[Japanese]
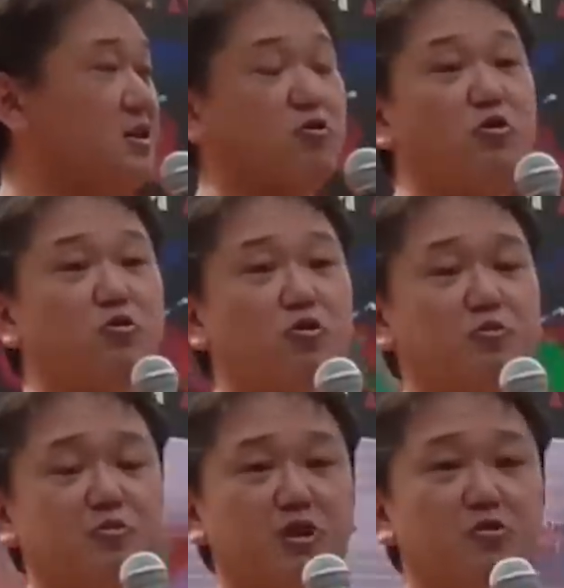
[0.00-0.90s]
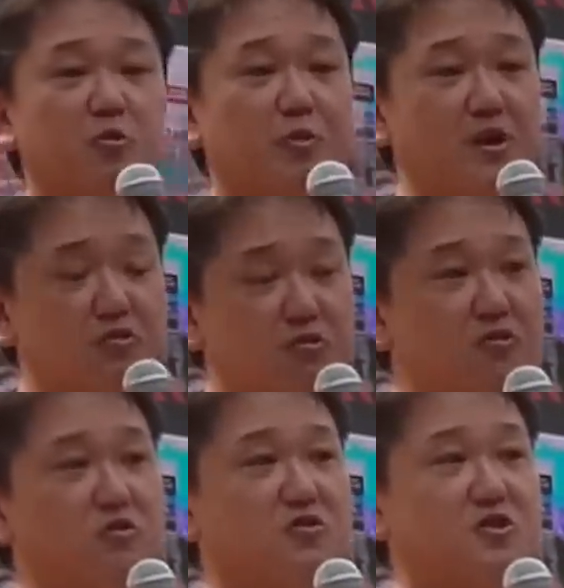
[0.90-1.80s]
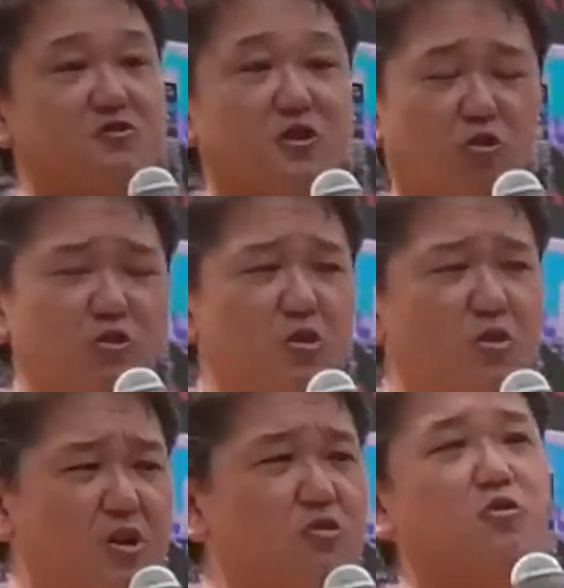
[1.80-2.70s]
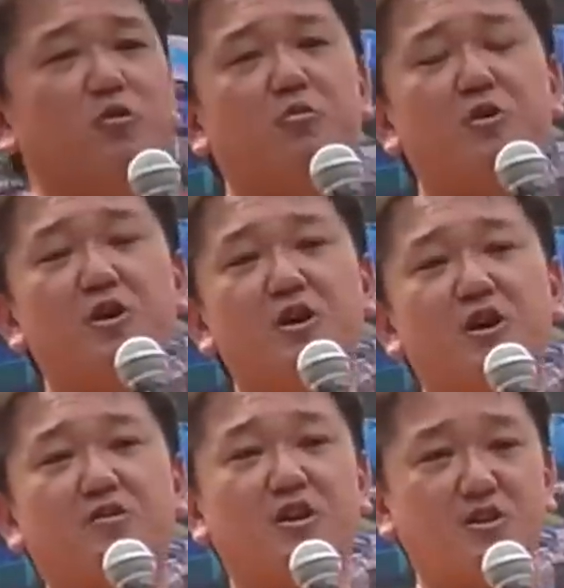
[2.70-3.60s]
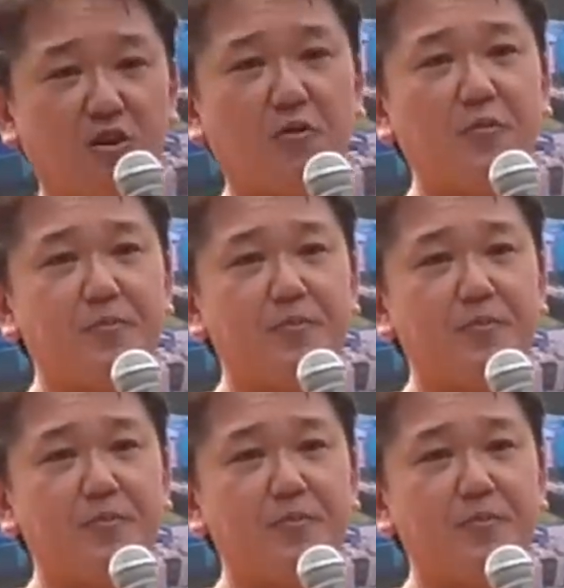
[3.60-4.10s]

い。で、そういうところちゃんと勉強すると、実はとんでもない嘘をやらされてた。